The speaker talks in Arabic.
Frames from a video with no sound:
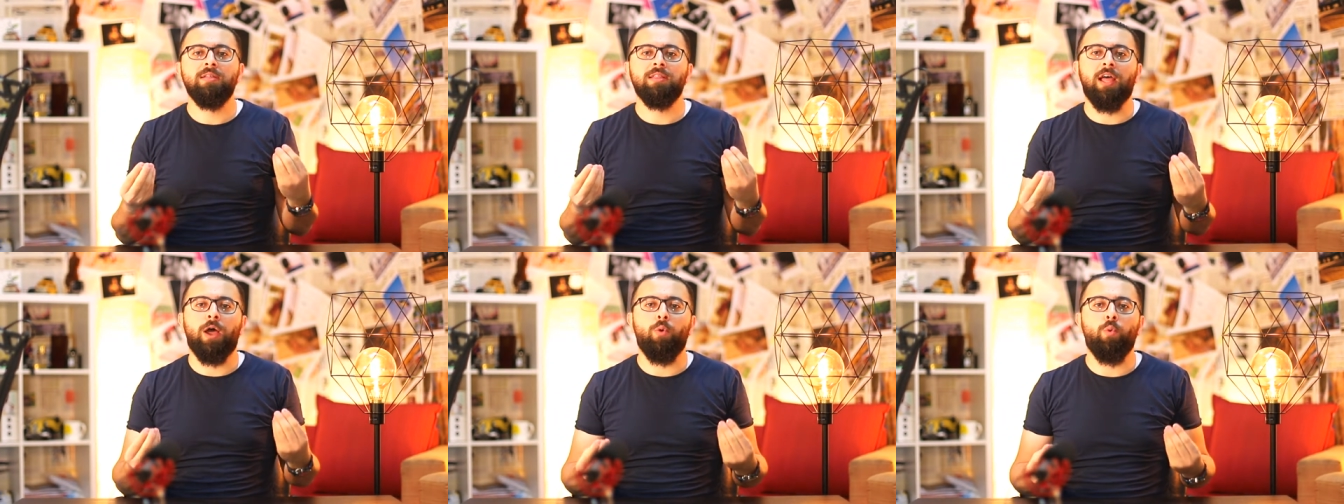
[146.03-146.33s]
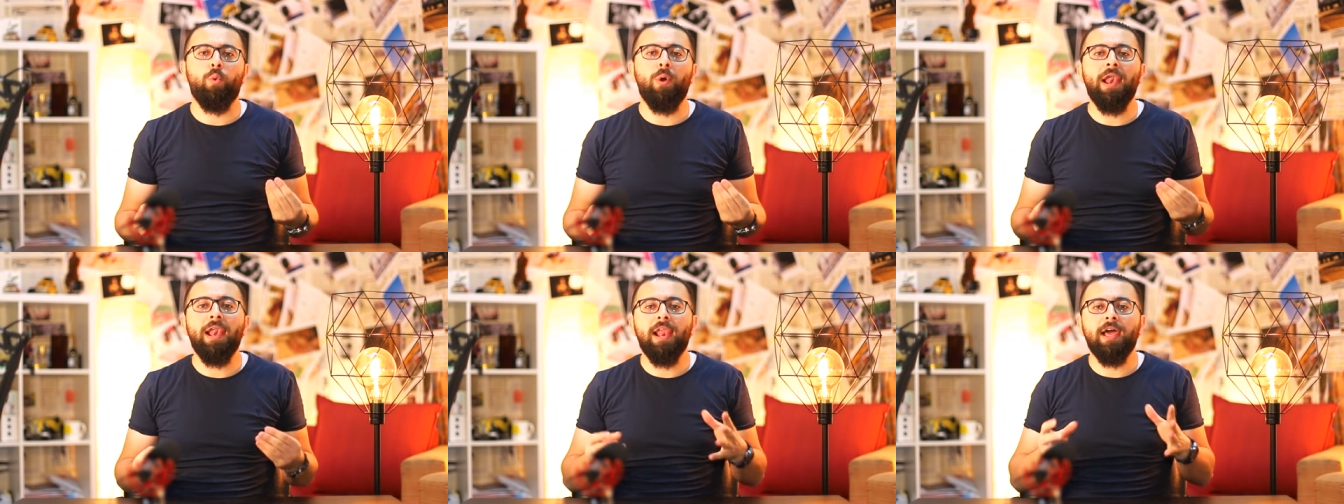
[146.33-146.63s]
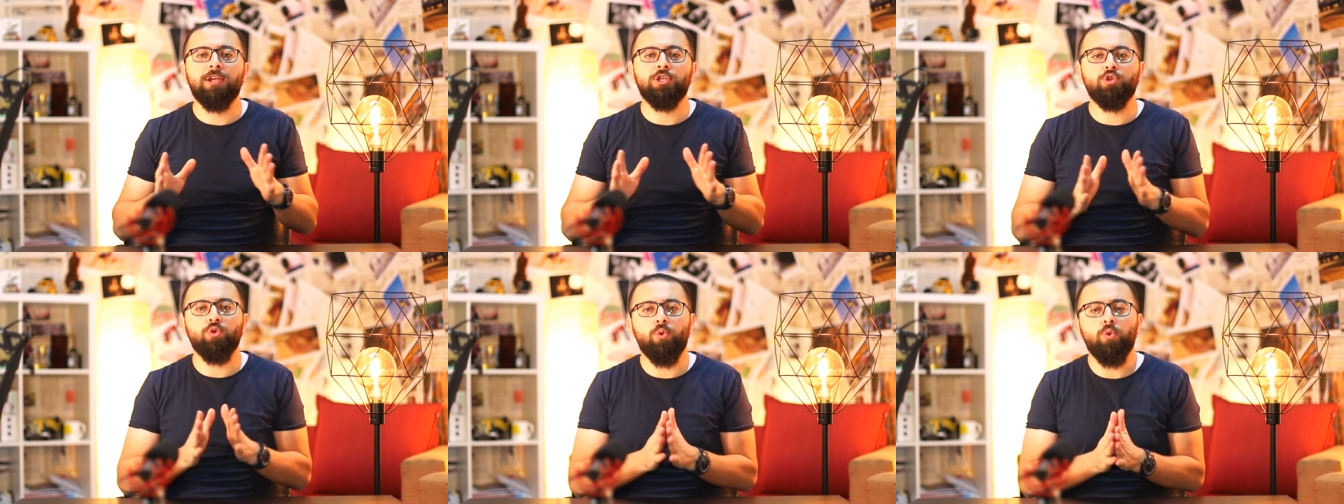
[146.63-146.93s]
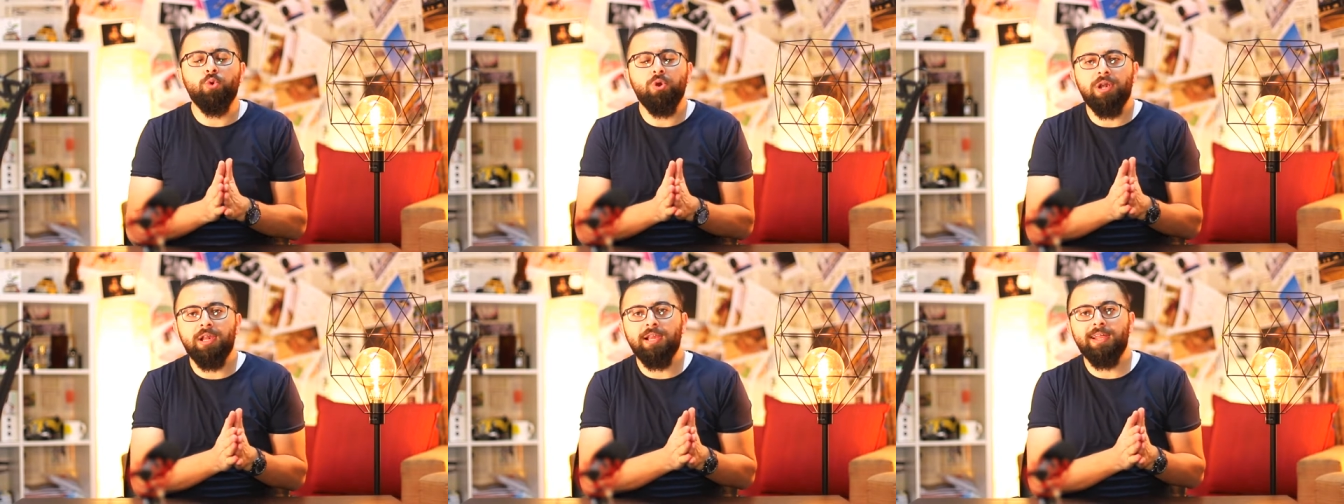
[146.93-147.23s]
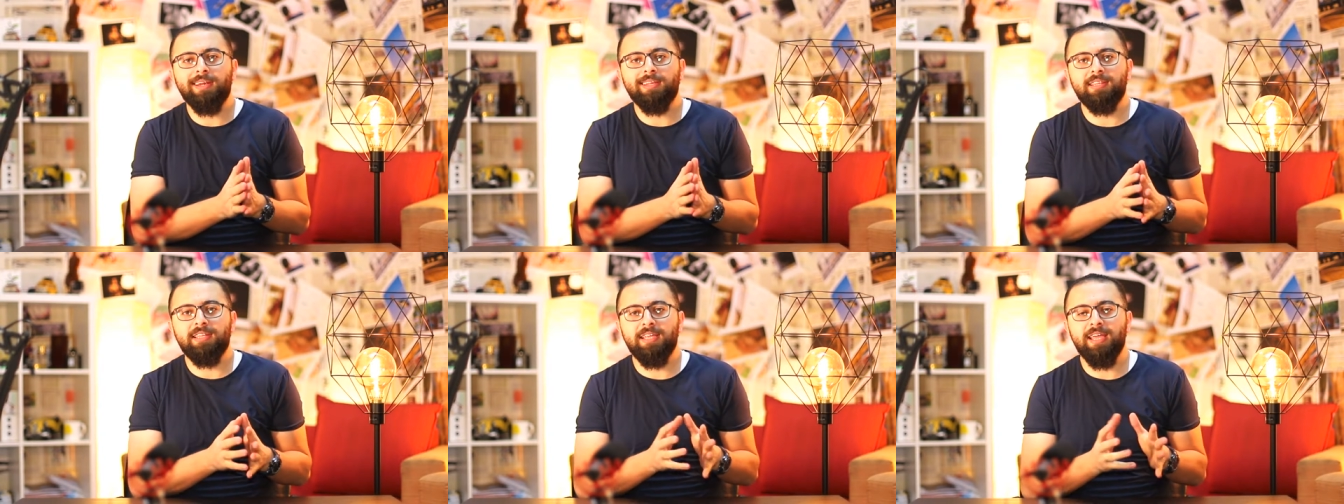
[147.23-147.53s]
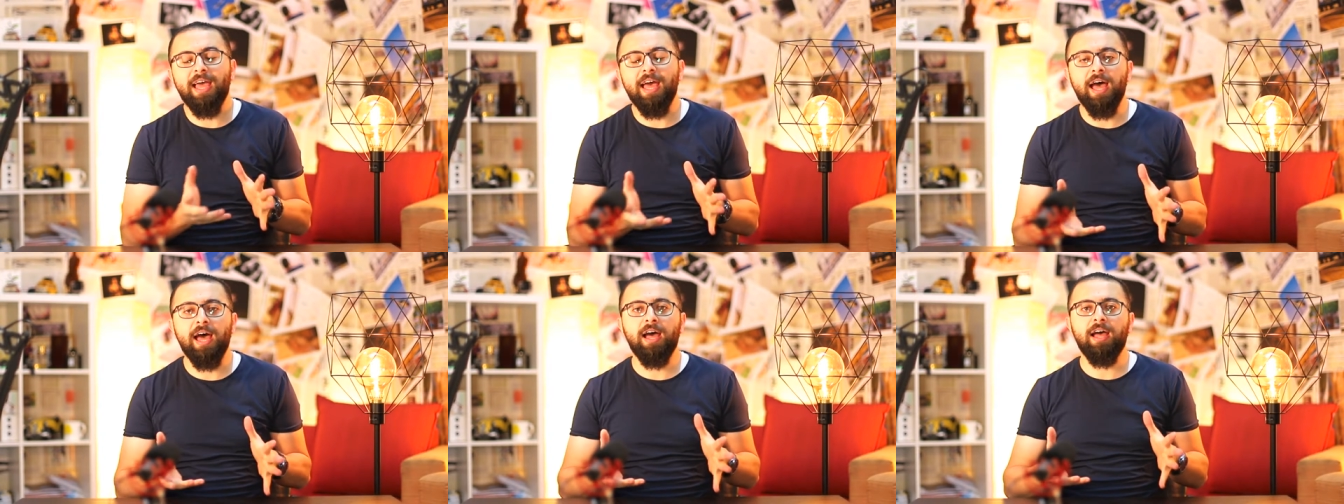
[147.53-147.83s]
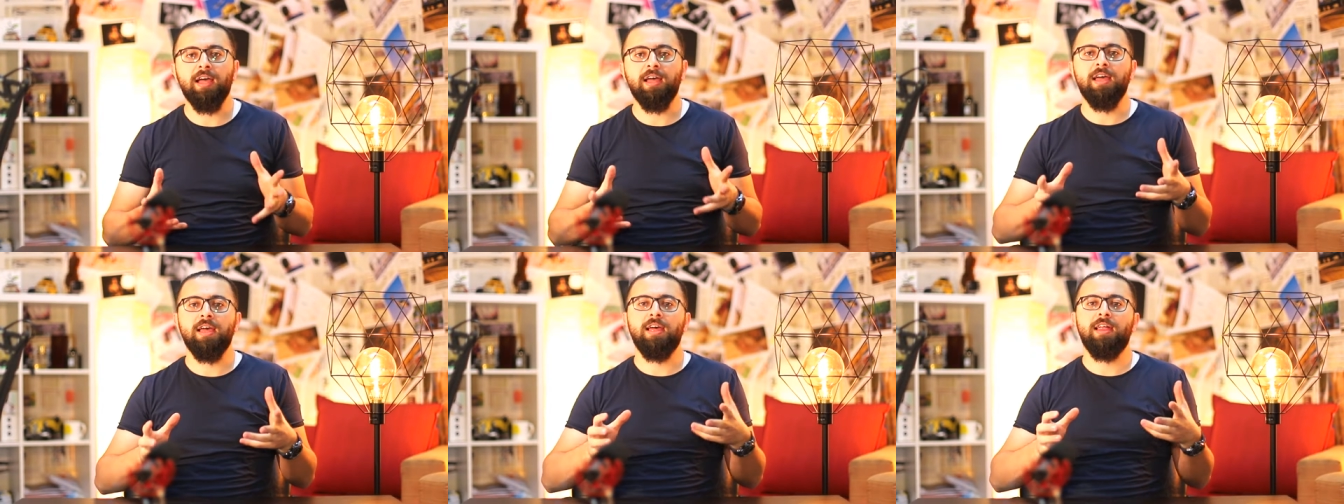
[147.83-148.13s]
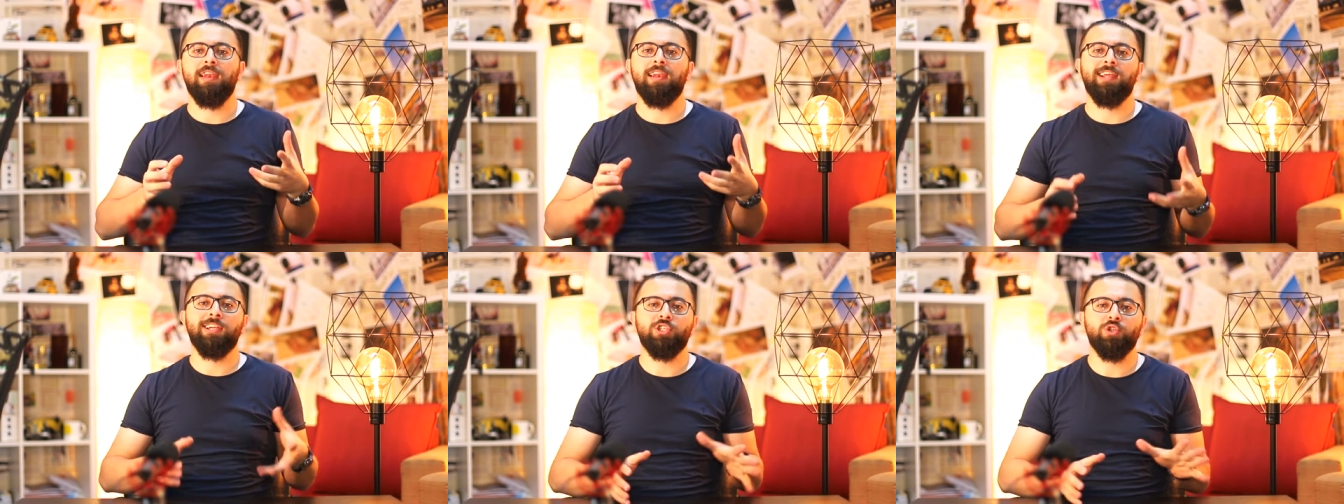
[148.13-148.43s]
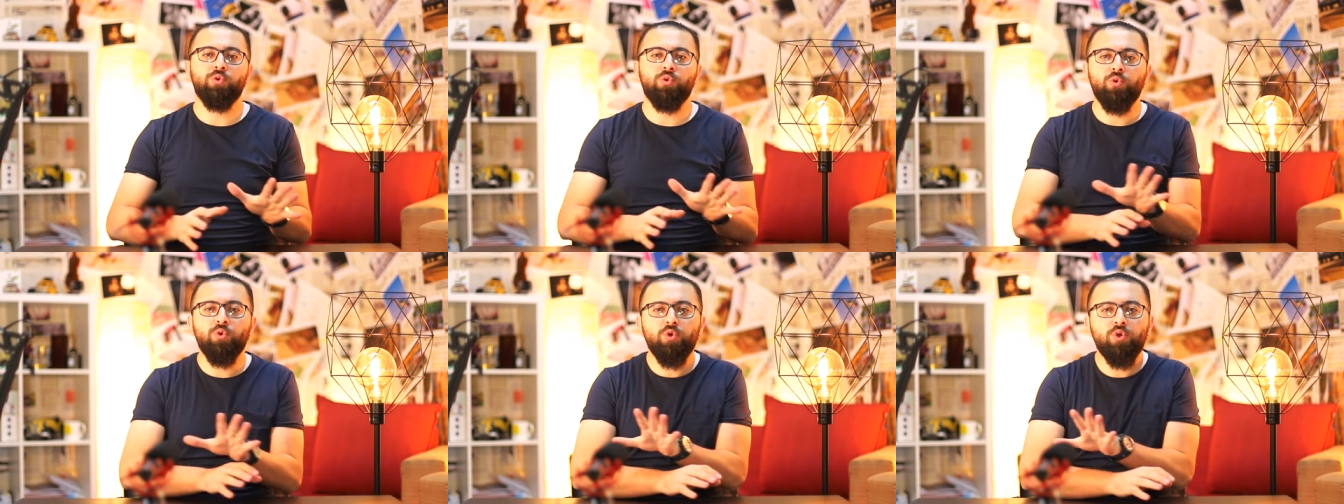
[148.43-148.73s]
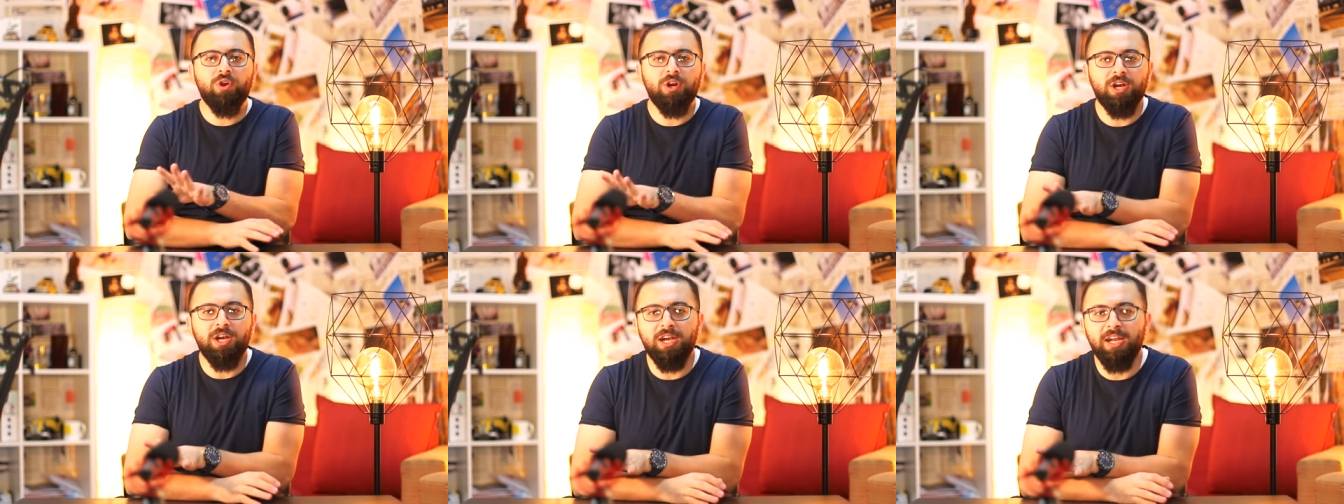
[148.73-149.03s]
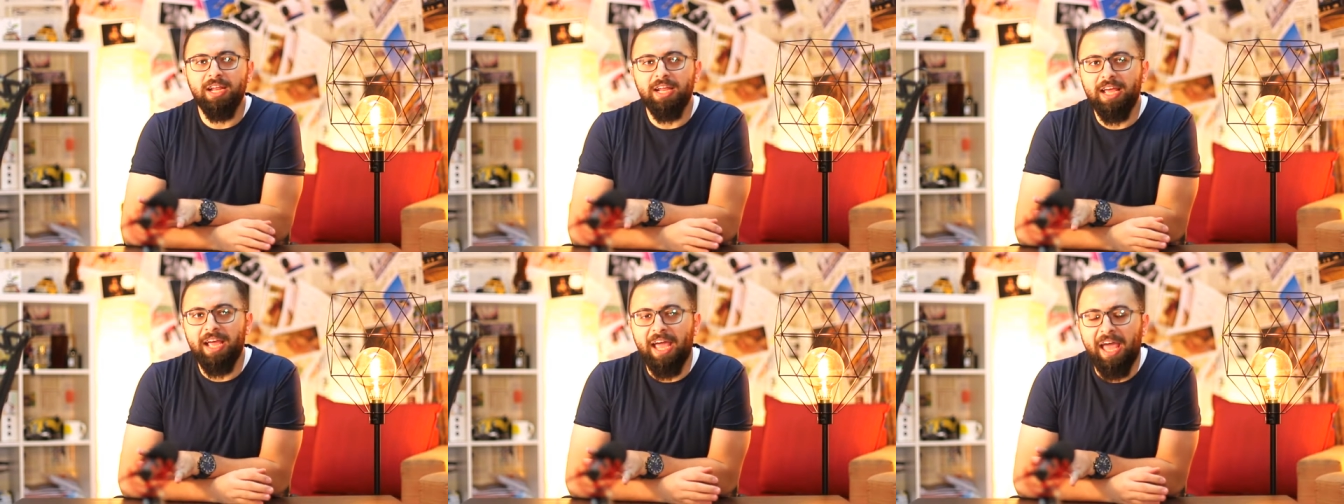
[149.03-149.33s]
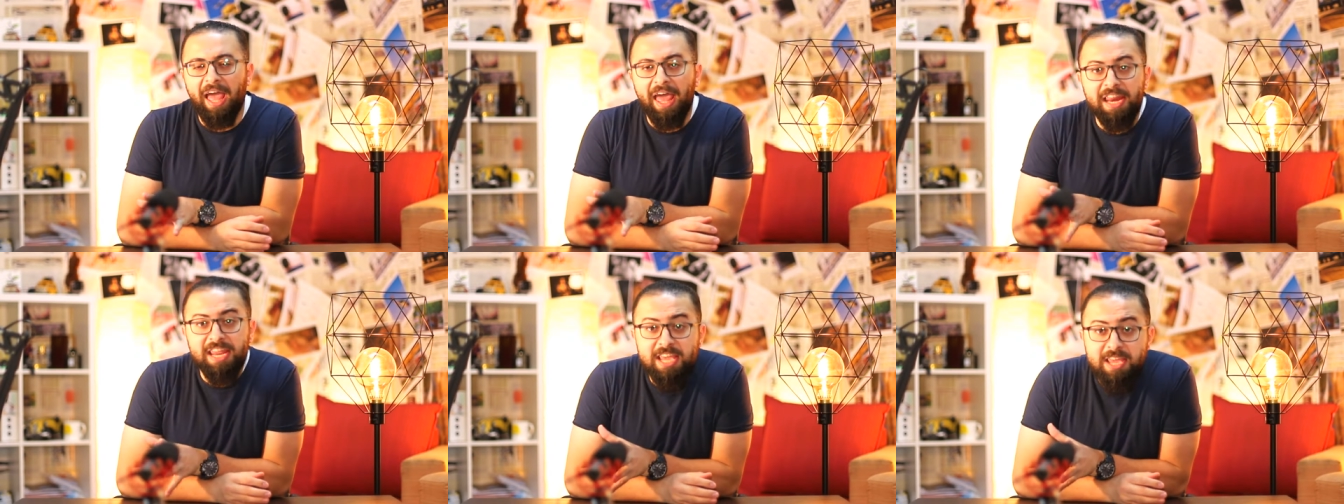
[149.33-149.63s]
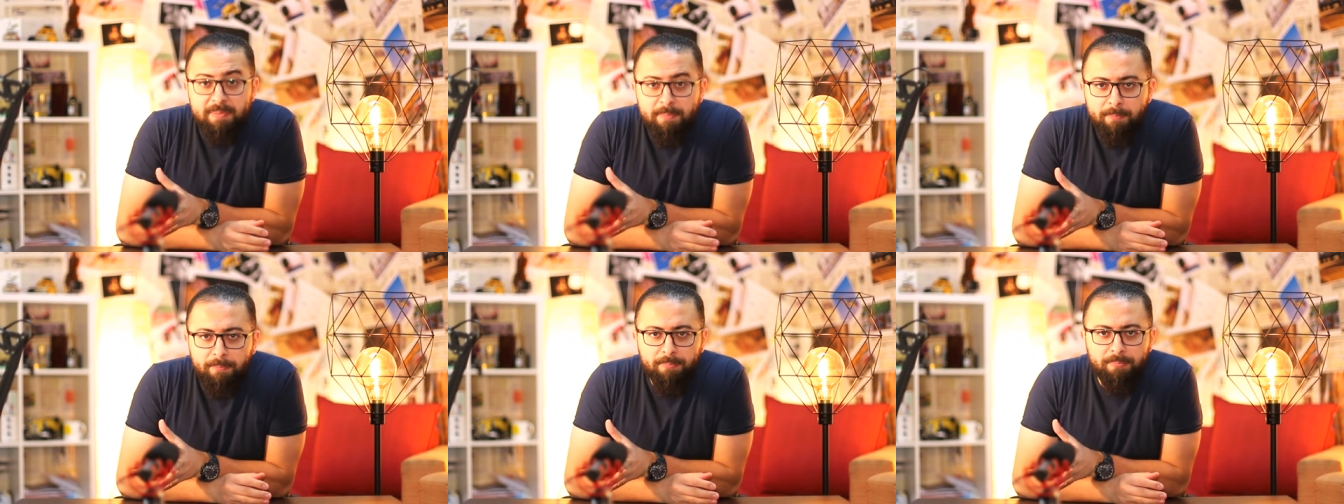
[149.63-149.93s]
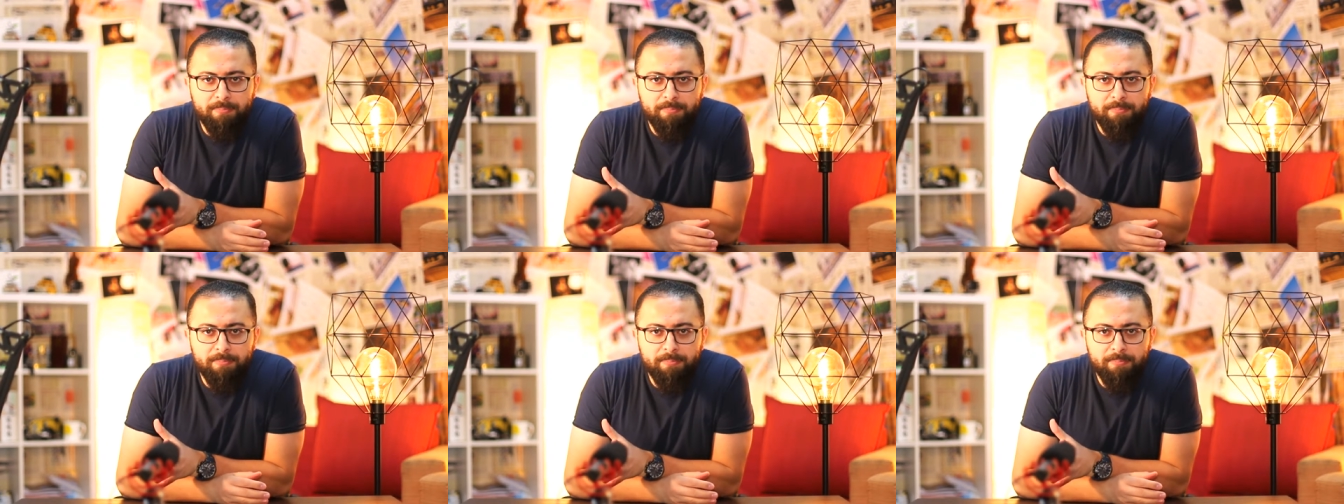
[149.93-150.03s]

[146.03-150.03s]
تحول لك شعور الارتياح لشعور غريب